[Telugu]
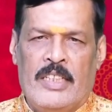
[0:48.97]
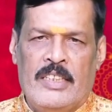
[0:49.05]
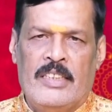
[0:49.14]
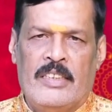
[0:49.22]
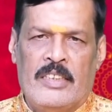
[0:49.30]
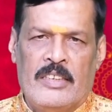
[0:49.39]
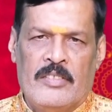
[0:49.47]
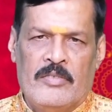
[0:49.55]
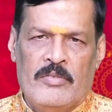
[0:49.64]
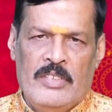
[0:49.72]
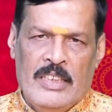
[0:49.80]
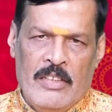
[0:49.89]
జరిగింది
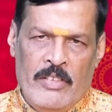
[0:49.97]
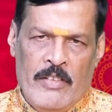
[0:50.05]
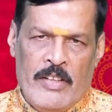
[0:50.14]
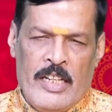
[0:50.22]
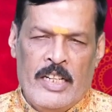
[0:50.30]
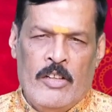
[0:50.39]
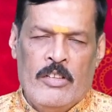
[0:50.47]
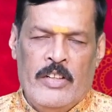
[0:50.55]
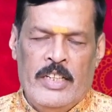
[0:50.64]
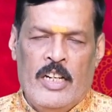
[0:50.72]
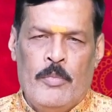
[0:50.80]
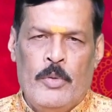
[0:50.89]
ఇంకా వివరాల్లోకి
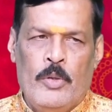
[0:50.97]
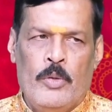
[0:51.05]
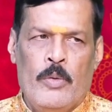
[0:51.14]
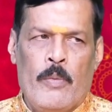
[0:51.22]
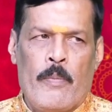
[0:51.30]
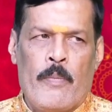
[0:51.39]
వెళ్ళినప్పుడు